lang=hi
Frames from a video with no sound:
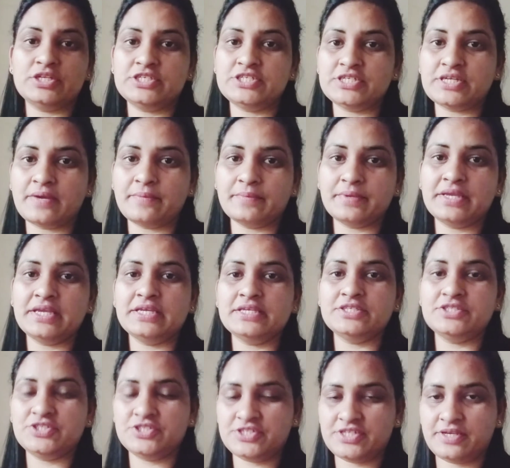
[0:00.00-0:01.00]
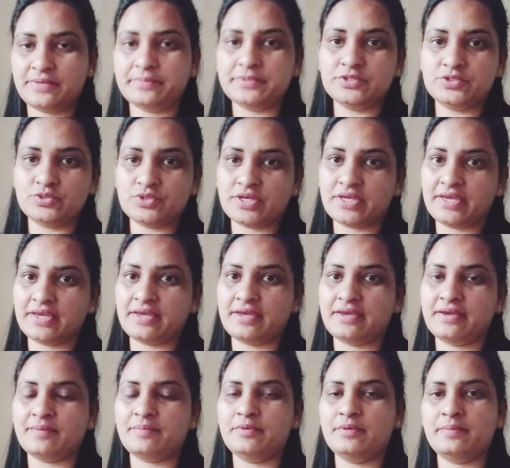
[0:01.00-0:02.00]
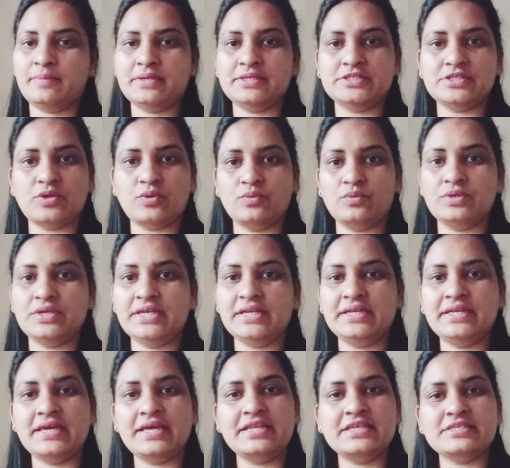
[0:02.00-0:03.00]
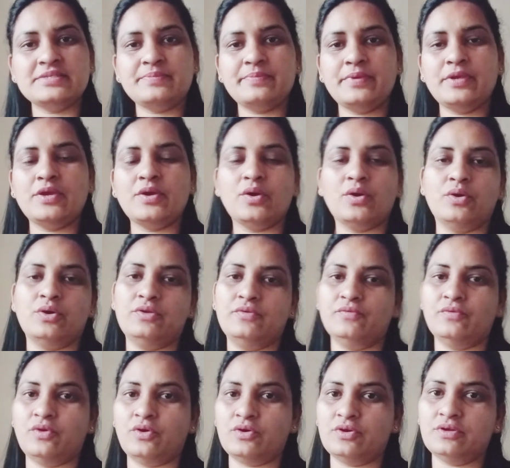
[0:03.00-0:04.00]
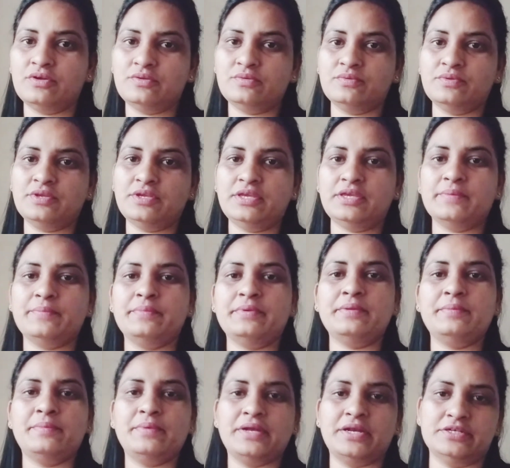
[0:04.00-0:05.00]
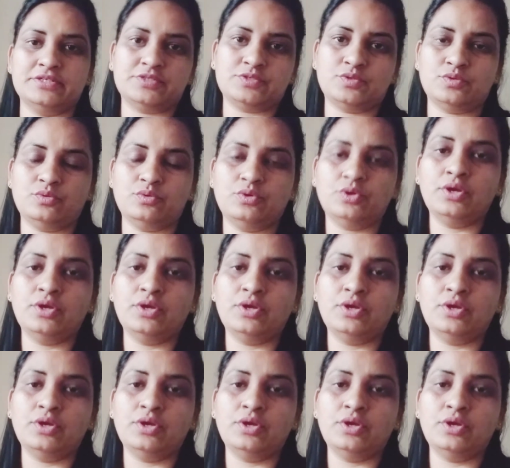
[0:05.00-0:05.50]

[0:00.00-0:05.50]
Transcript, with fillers: शाम के छः बज चुके हैं अभी मैं जाऊंगी टेरेस पे और वॉक करूंगी अपने प्लांट्स को